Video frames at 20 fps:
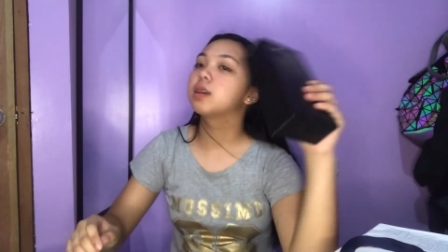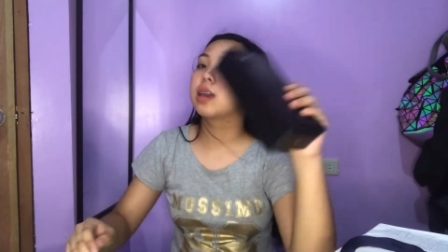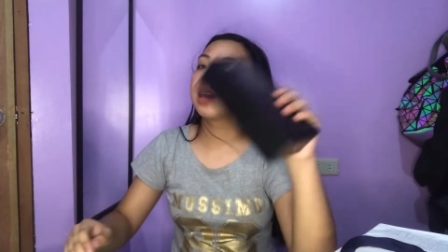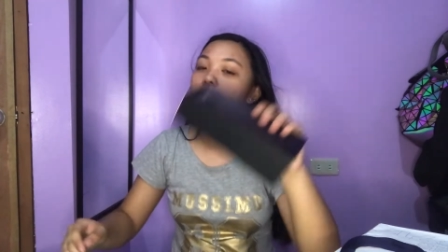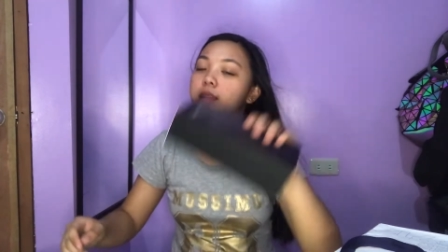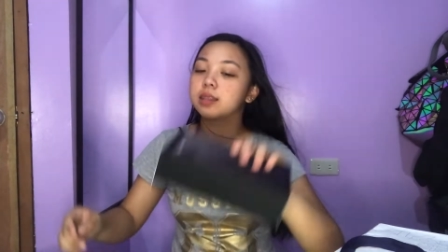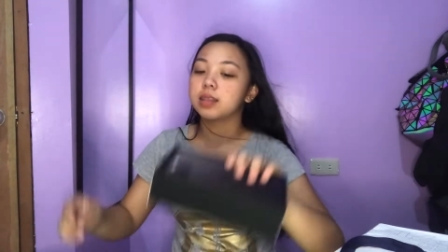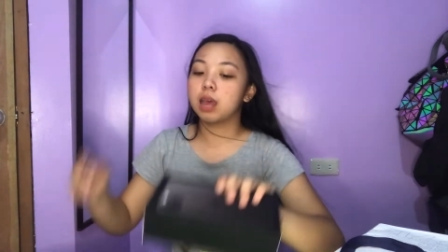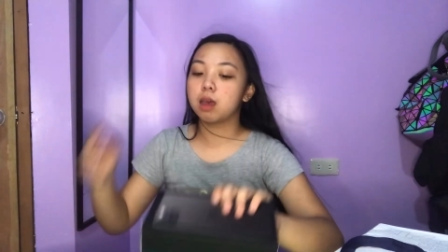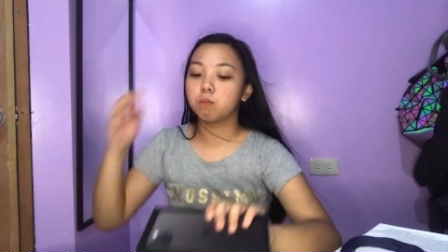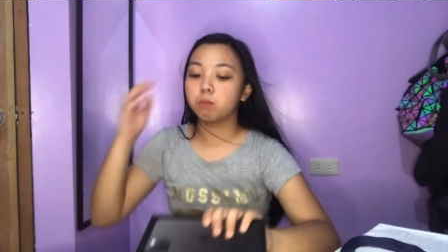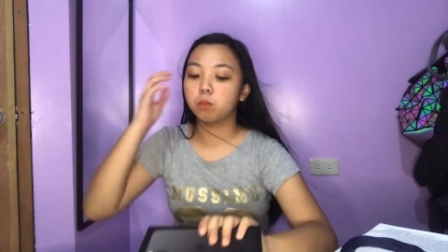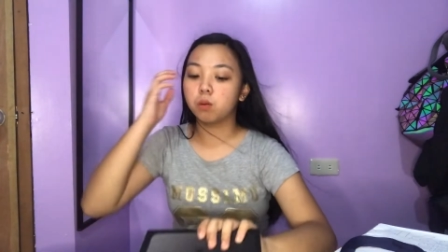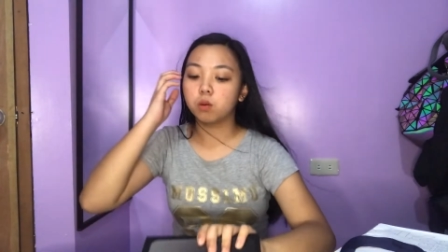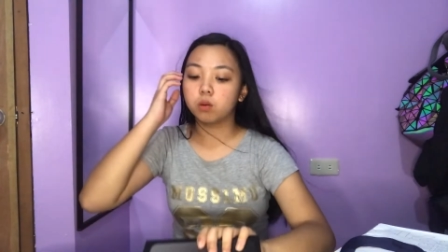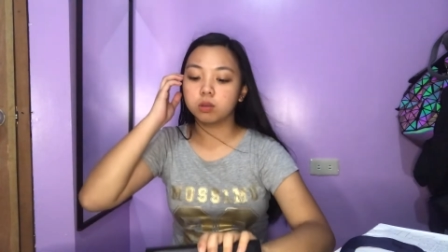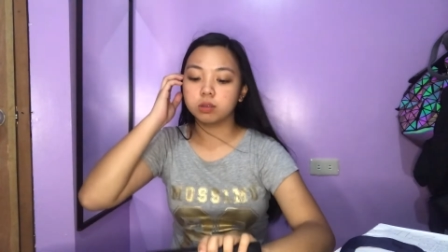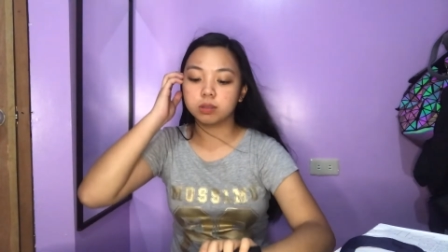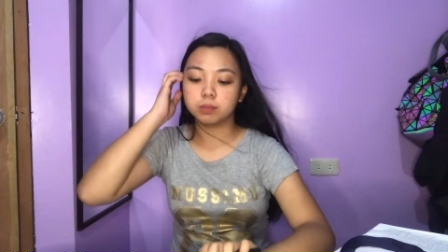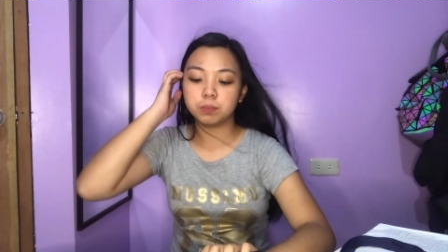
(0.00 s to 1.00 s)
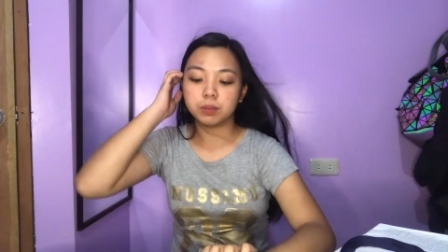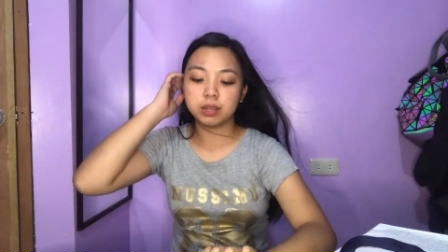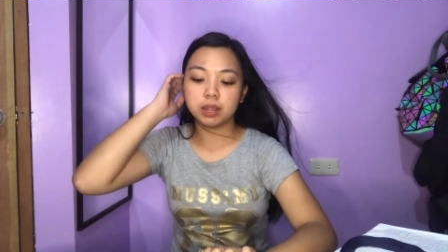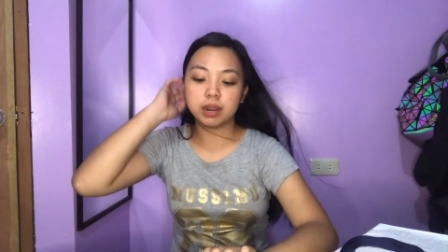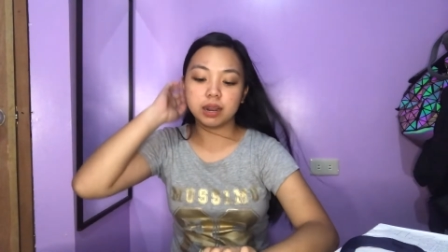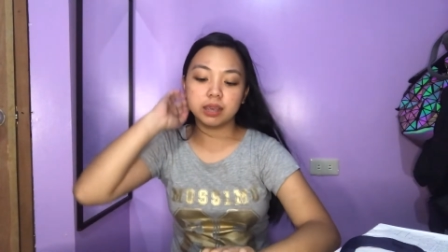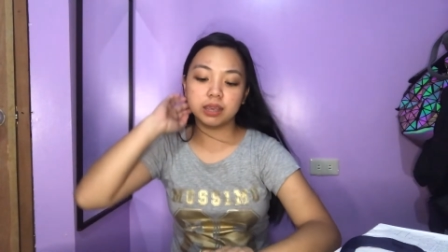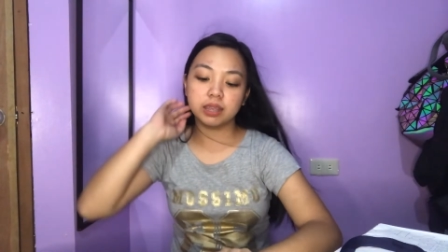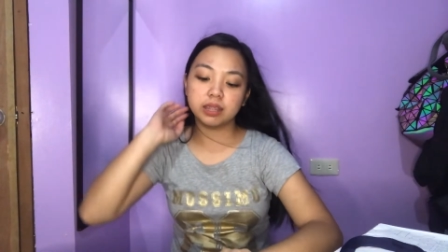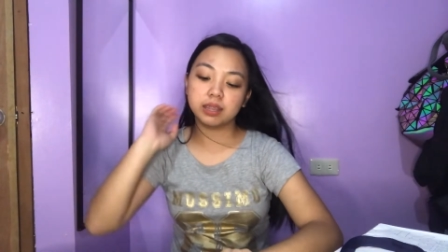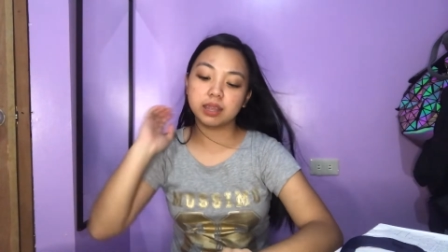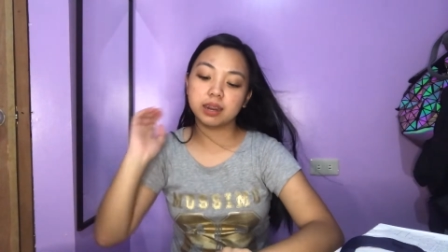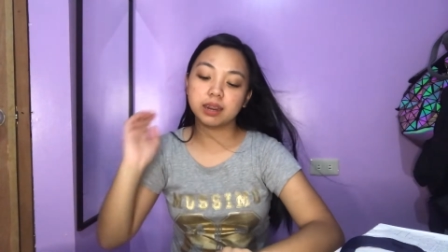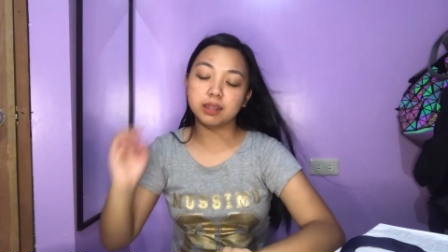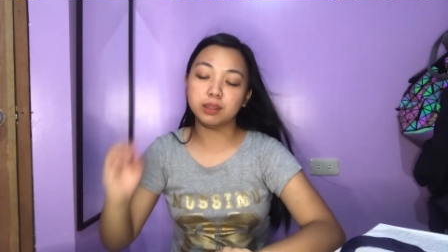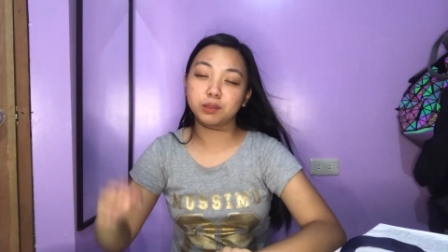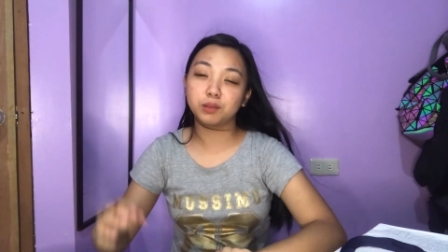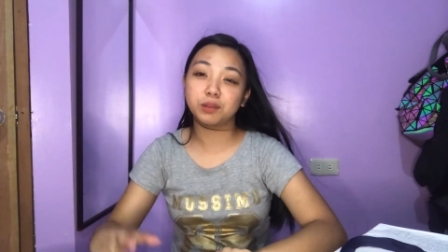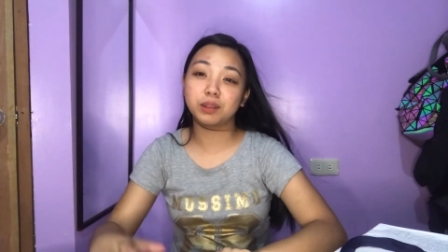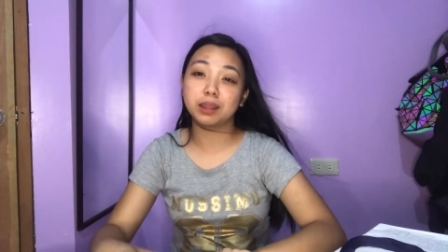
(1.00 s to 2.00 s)
Kaya tapos, pinalagyan na
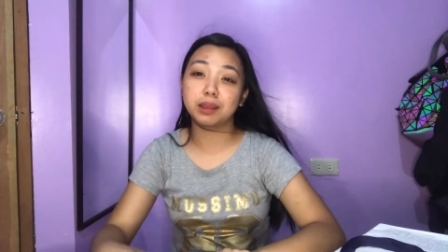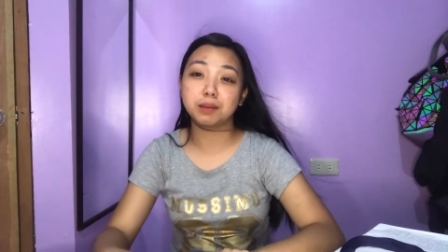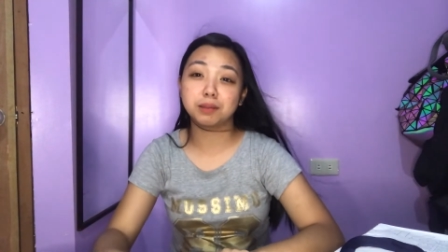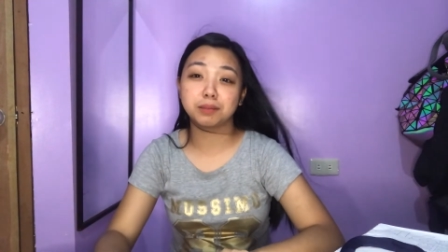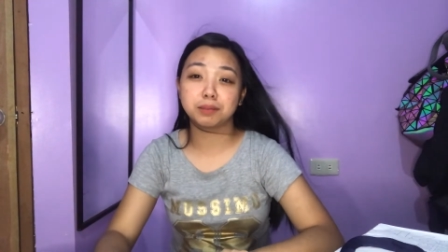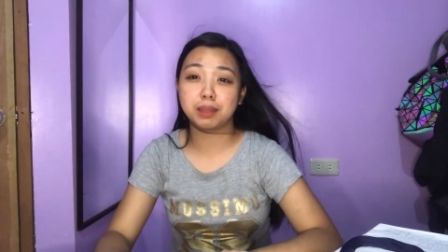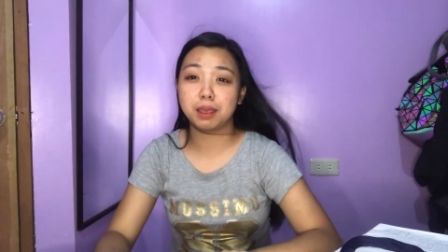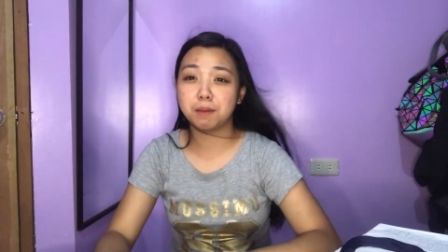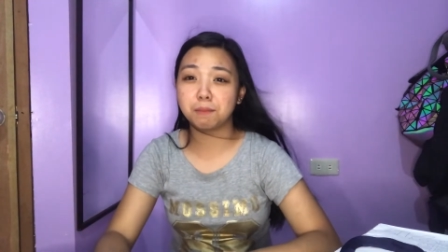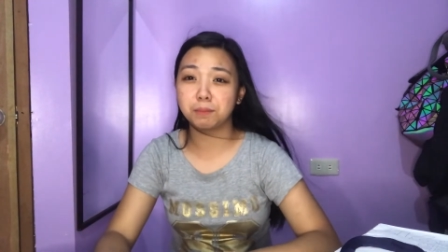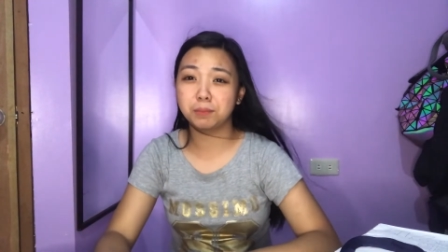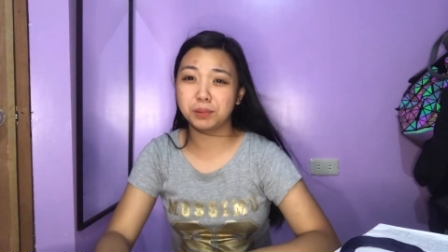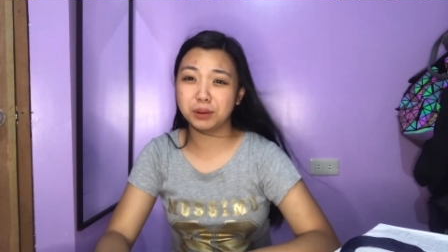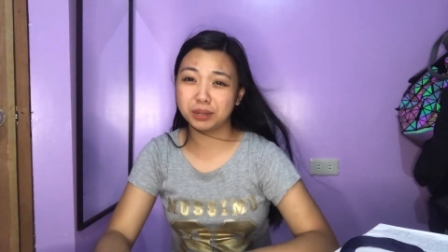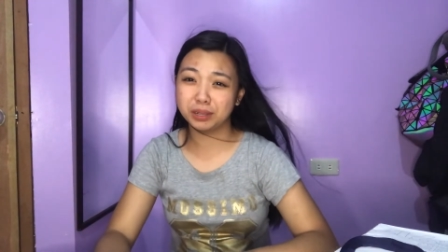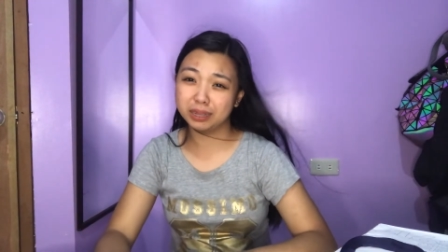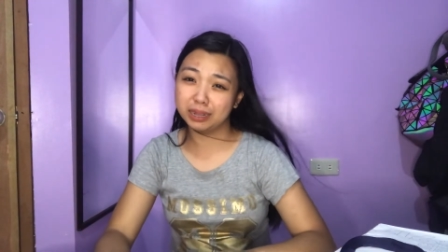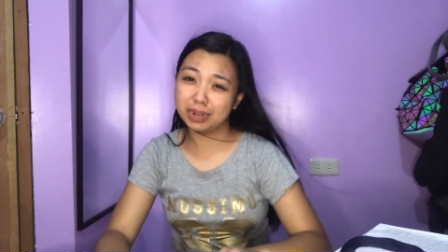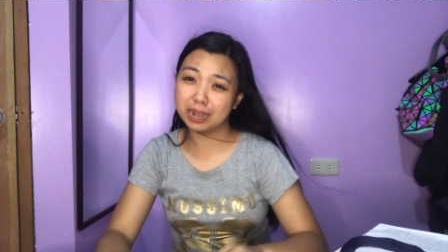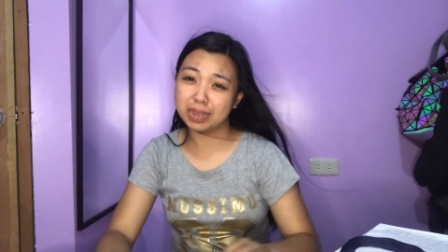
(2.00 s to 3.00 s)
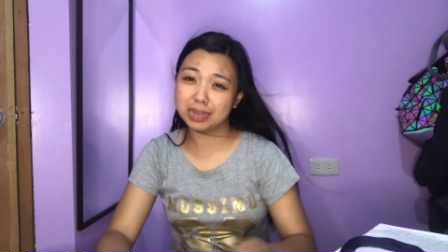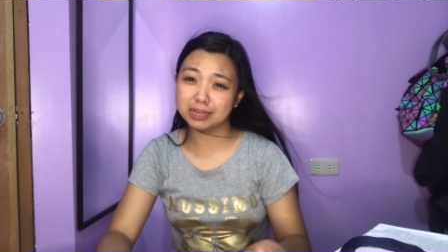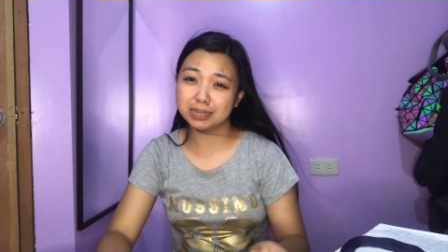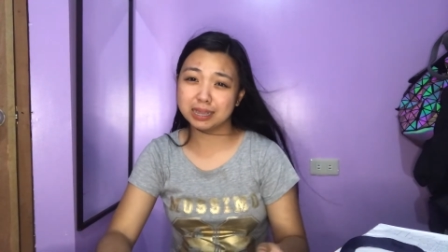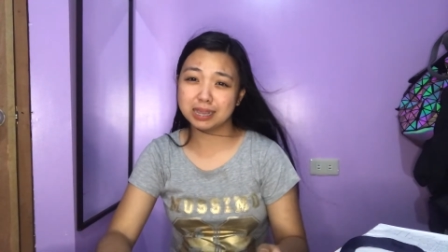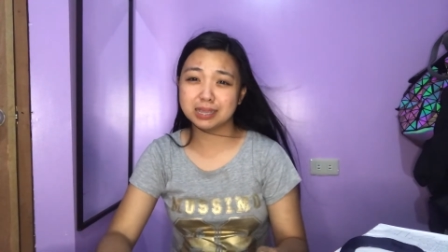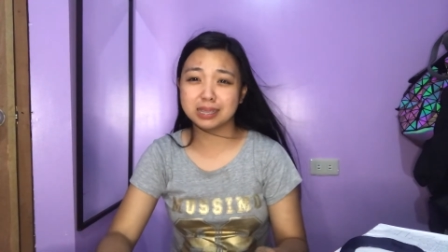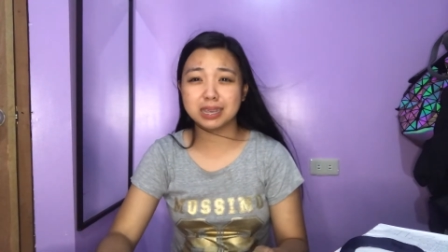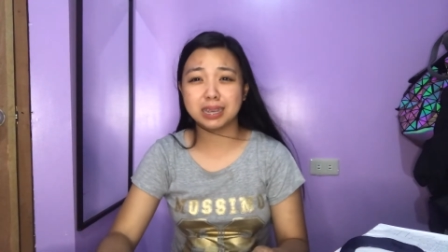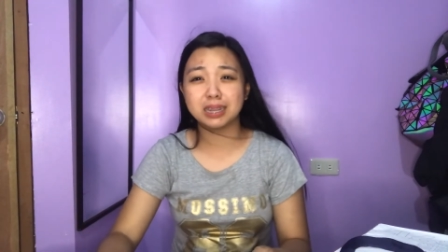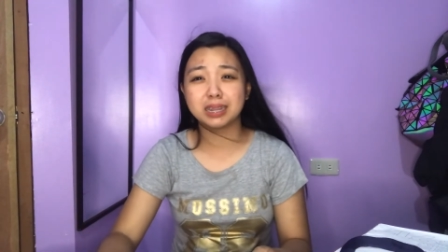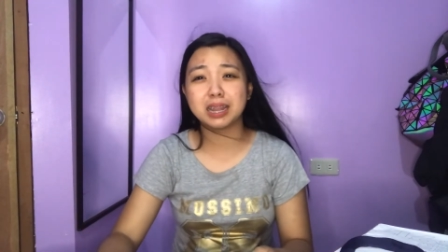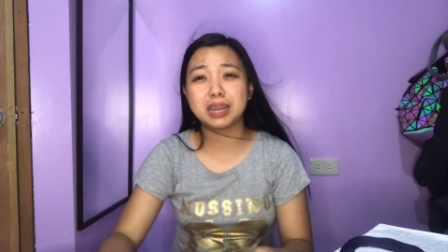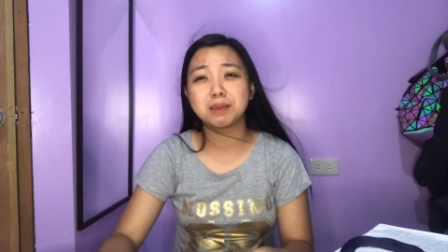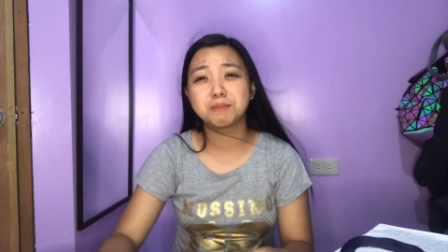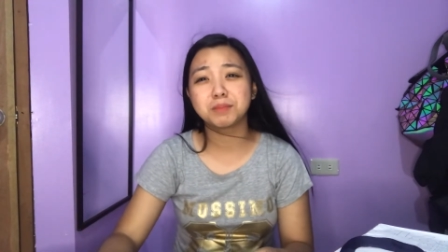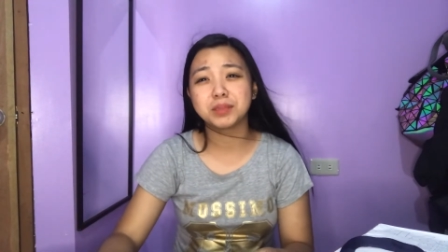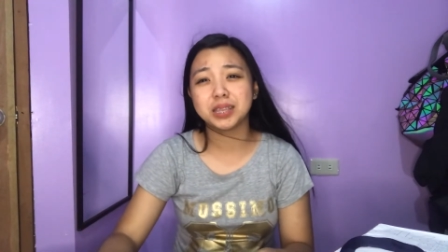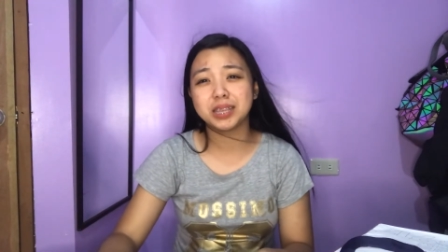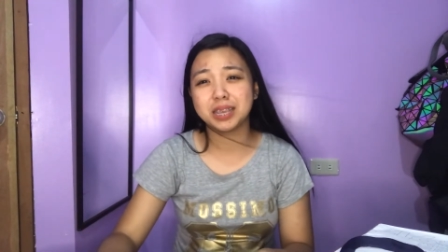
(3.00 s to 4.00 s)
rin to ng tempered glass kasi
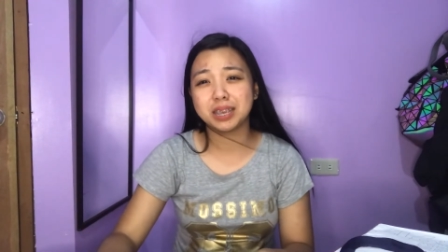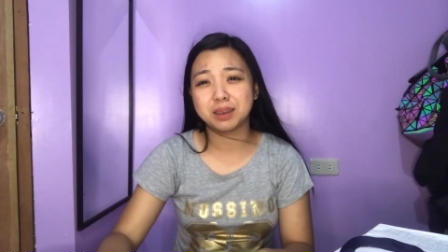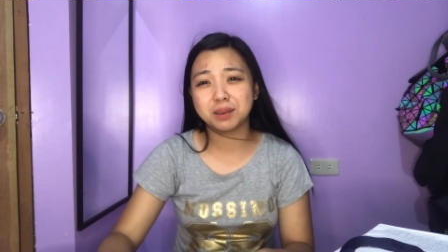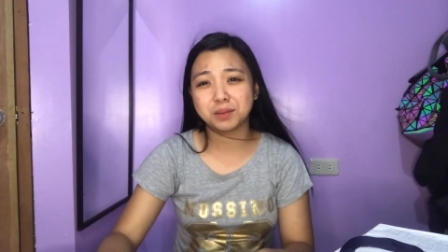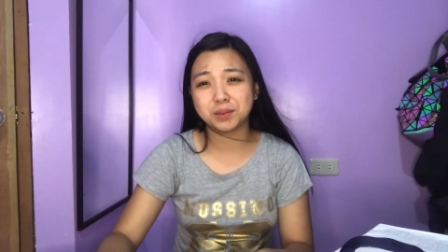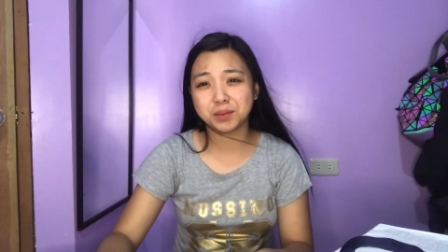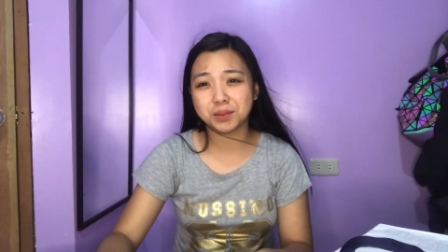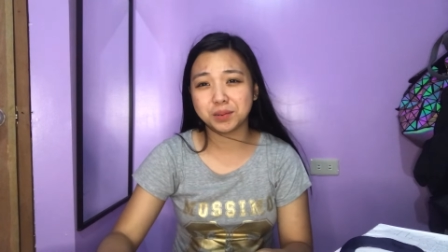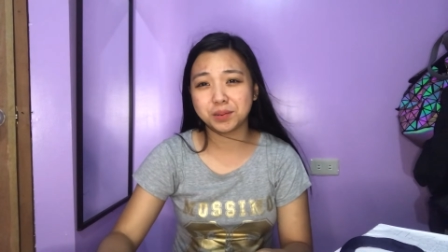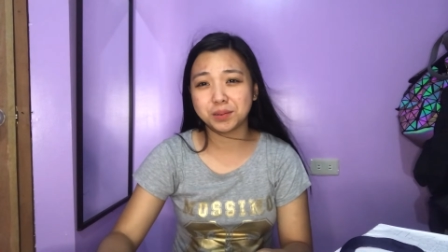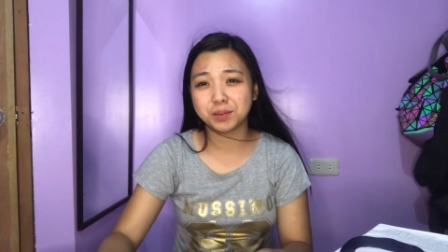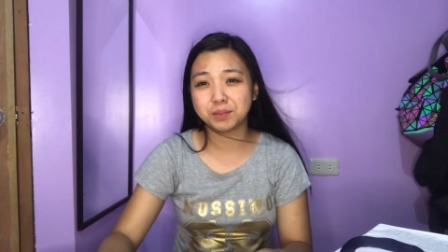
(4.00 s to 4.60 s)
clumsy ako.